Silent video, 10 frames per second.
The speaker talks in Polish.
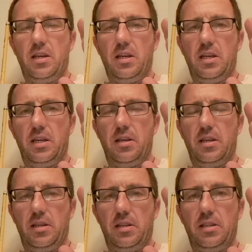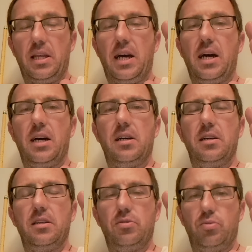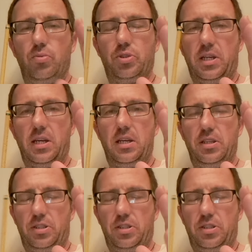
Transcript: E, na duszę